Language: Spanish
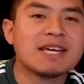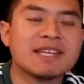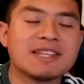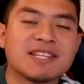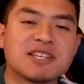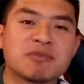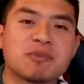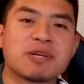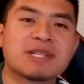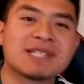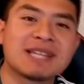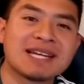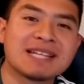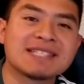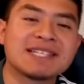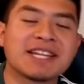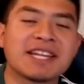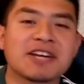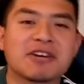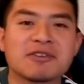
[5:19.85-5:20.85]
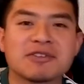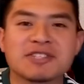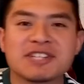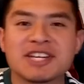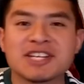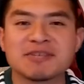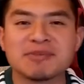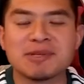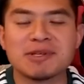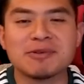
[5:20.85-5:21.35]
Después a las 7 con
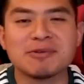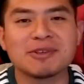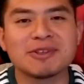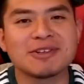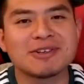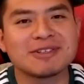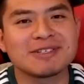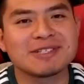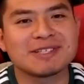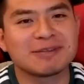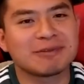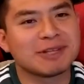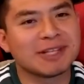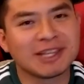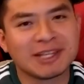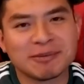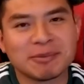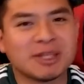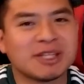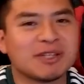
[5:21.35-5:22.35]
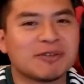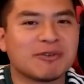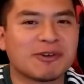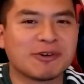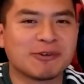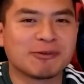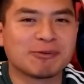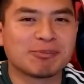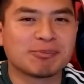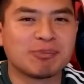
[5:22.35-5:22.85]
6 minutos, evidentemente
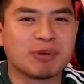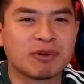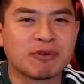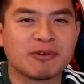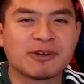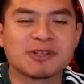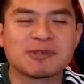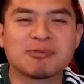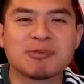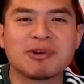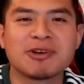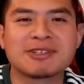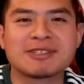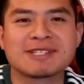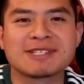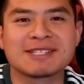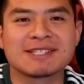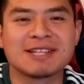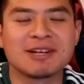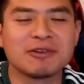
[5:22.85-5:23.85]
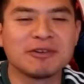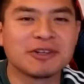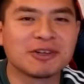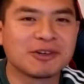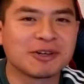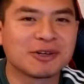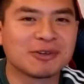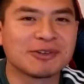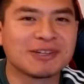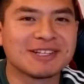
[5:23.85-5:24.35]
por, Fox Sports, que es el único
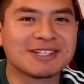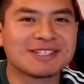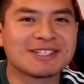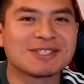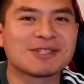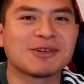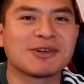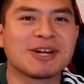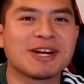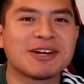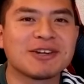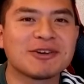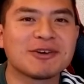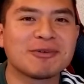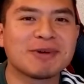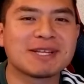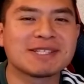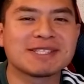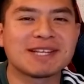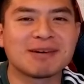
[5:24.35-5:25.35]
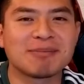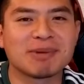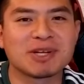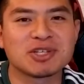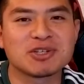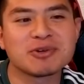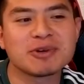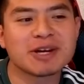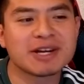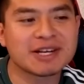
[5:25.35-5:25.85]
que utiliza ese horario, va a estar
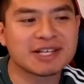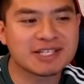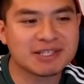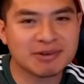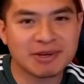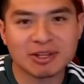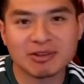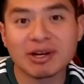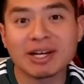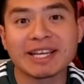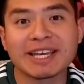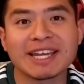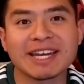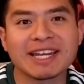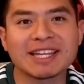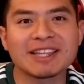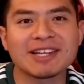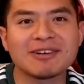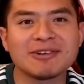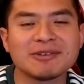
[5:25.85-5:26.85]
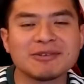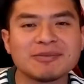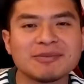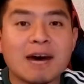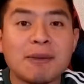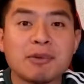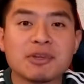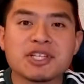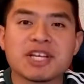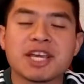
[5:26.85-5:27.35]
Pachuca recibiendo al Querétaro.
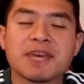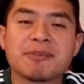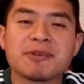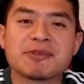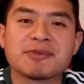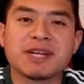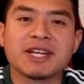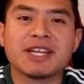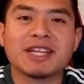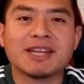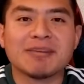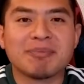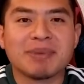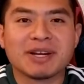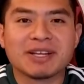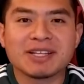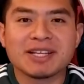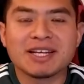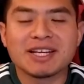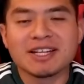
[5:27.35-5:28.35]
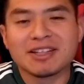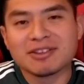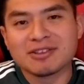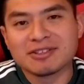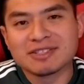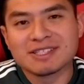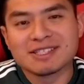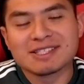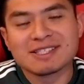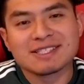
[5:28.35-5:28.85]
Ambos equipos vienen de perder,
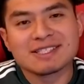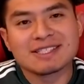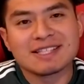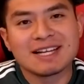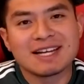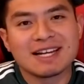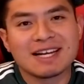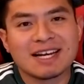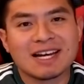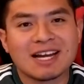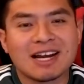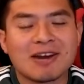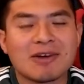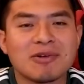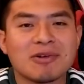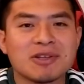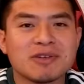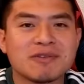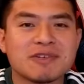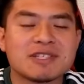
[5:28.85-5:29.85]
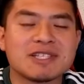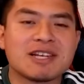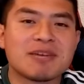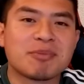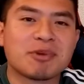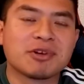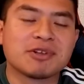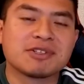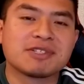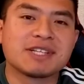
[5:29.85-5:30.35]
entonces está algo difícil de
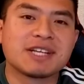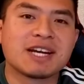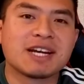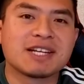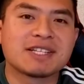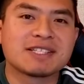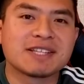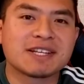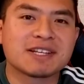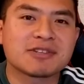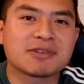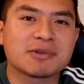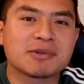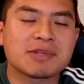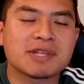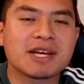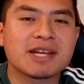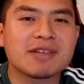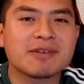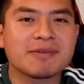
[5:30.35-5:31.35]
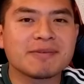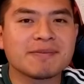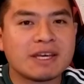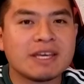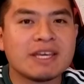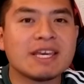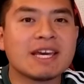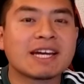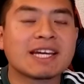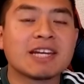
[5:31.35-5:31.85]
pronosticar este resultado.
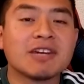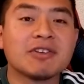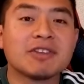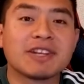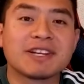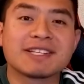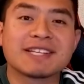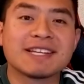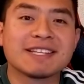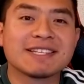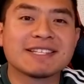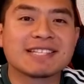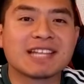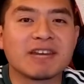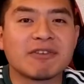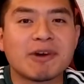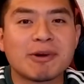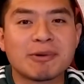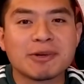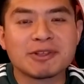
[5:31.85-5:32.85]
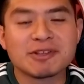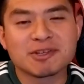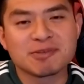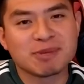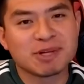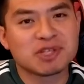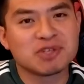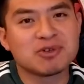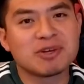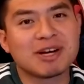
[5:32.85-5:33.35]
Y aquí lo interesante es que el favorito es
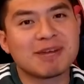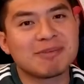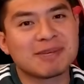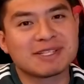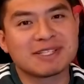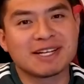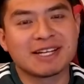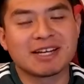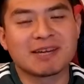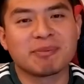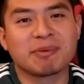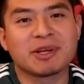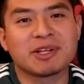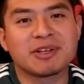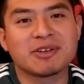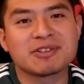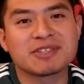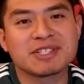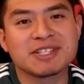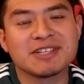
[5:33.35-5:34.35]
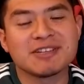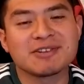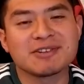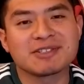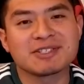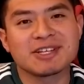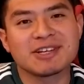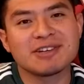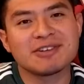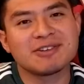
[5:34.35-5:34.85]
Pachuca, a pesar de que perdió
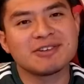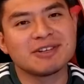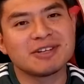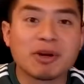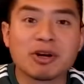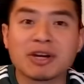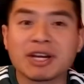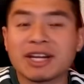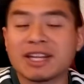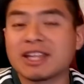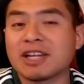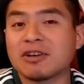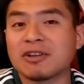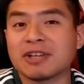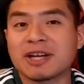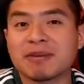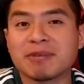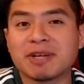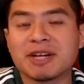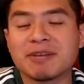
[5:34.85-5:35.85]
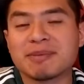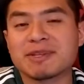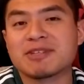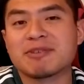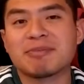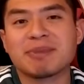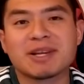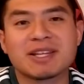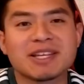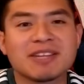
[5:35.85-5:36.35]
5-0, pero Querétaro también empezó
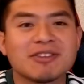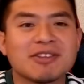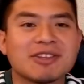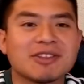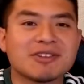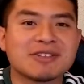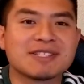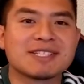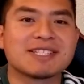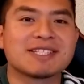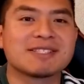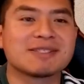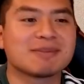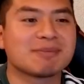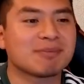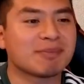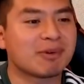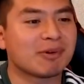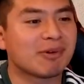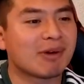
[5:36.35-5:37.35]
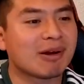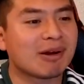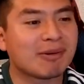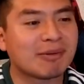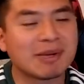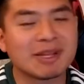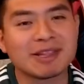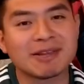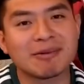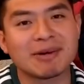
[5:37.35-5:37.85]
perdiendo, entonces
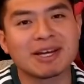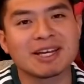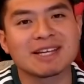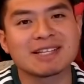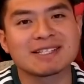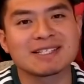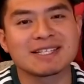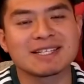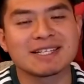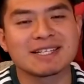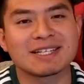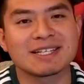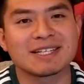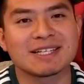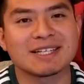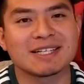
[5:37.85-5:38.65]
probablemente vaya a ser...